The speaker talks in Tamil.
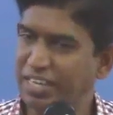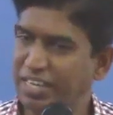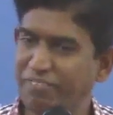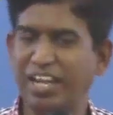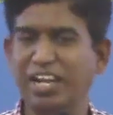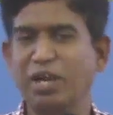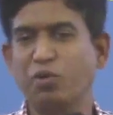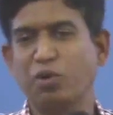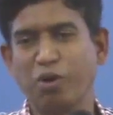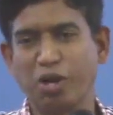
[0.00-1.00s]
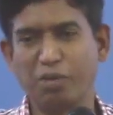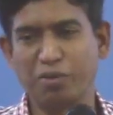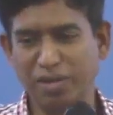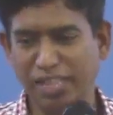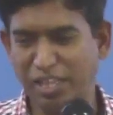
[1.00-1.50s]
இவைகளெல்லாம் கொடுக்க
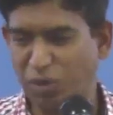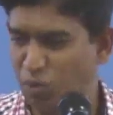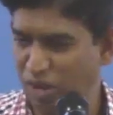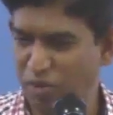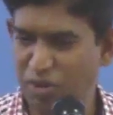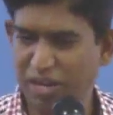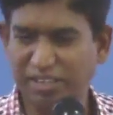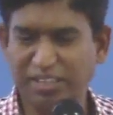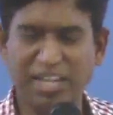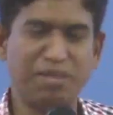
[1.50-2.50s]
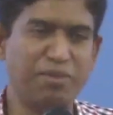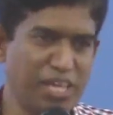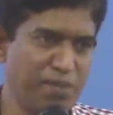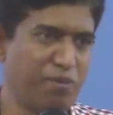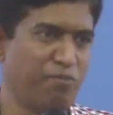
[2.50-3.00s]
கொடுக்கப்படும் அந்த கூட கொடுக்கறது தான் நம்ம
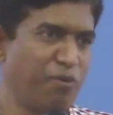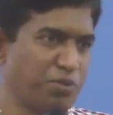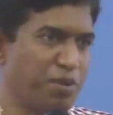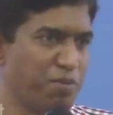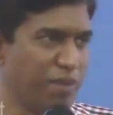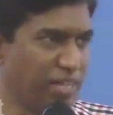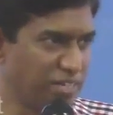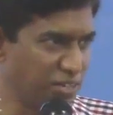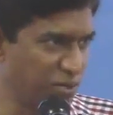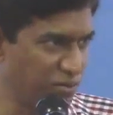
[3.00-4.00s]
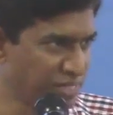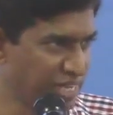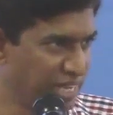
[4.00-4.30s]
அதிகமாக ஃபோக்கஸ் பண்ணி பார்த்துட்டு இருக்கிறோம்